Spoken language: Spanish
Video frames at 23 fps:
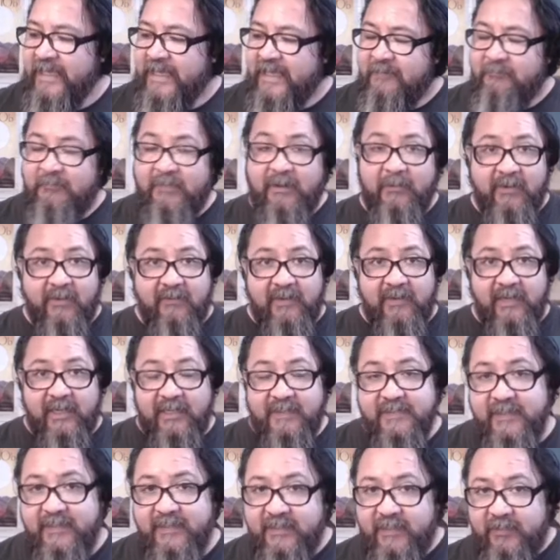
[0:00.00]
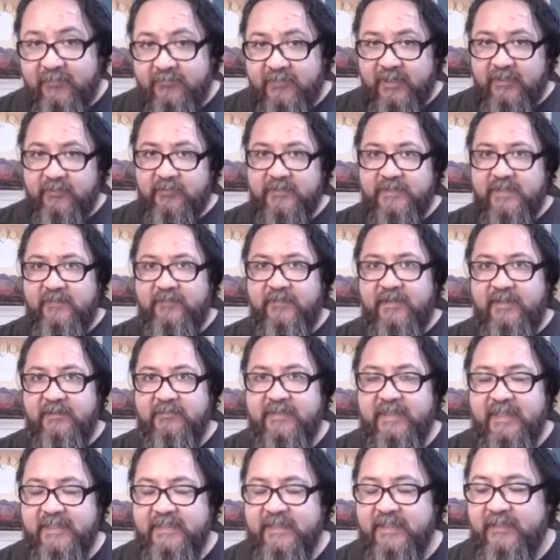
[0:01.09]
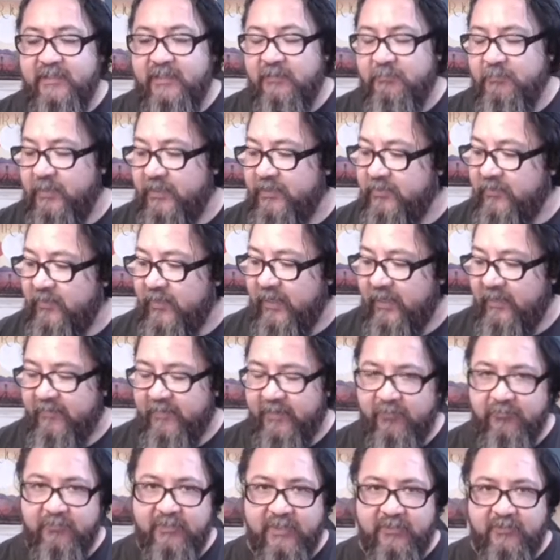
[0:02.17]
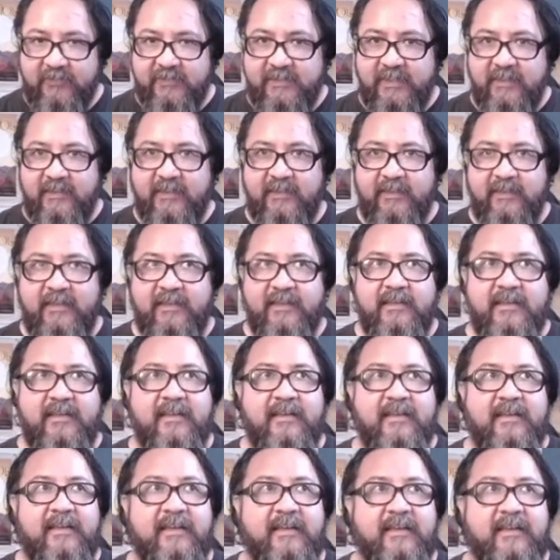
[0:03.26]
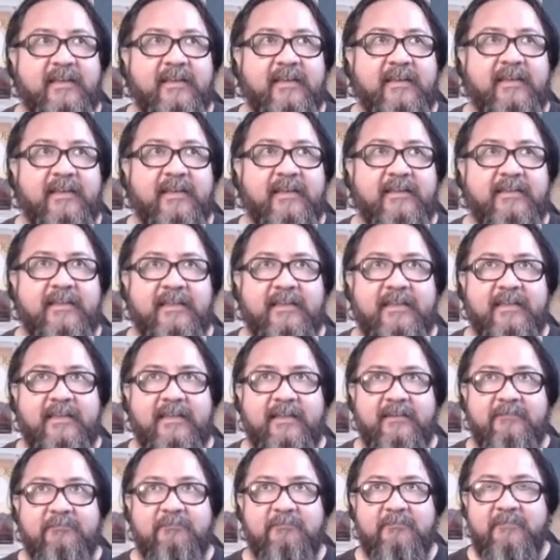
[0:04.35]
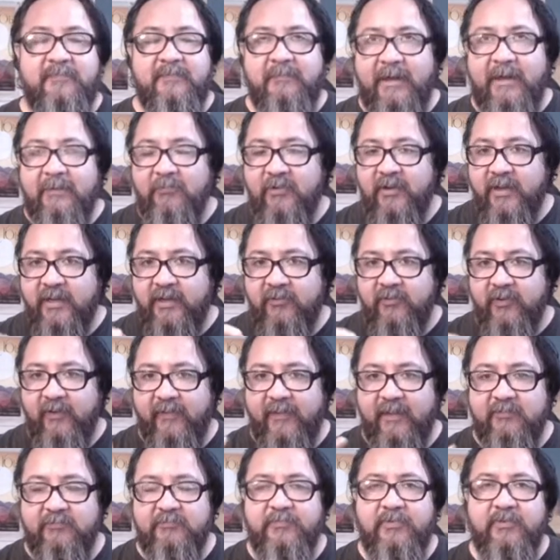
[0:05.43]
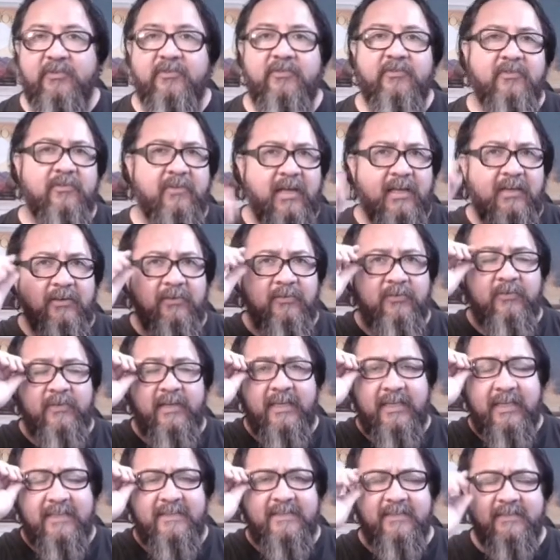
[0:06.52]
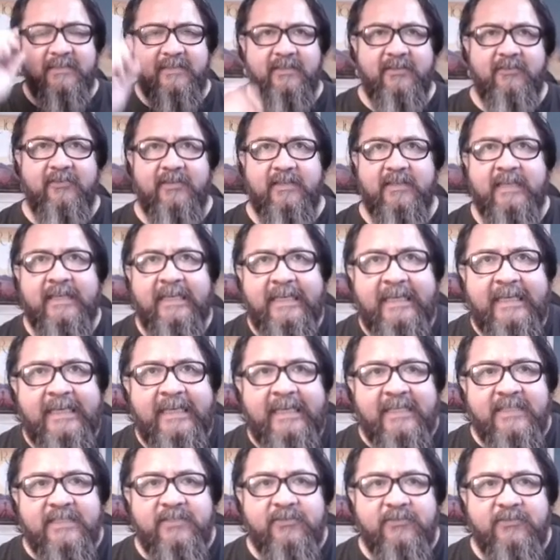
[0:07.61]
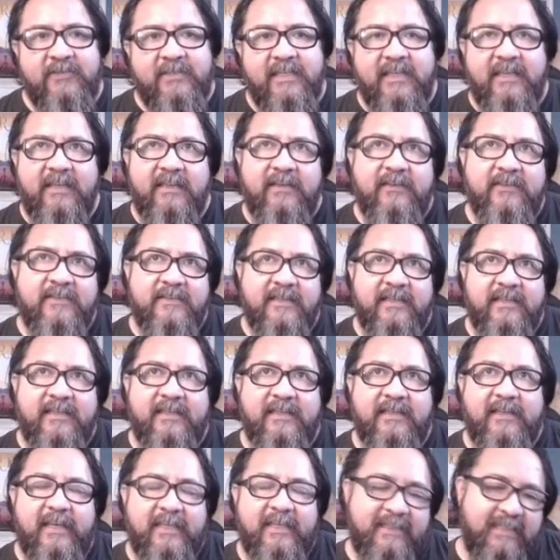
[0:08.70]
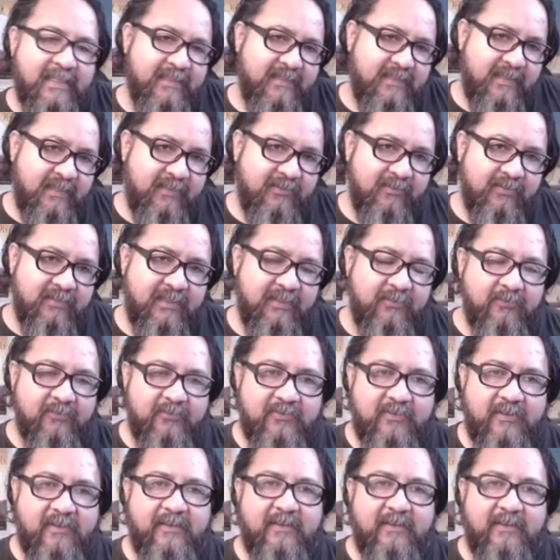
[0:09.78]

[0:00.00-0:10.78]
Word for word: Vamos a hablar acerca de unas cosas bien interesantes respecto a la ADE. Una cosa que, vamos a recordar un poco algunas clases anteriores. Si ustedes están siguiendo este curso desde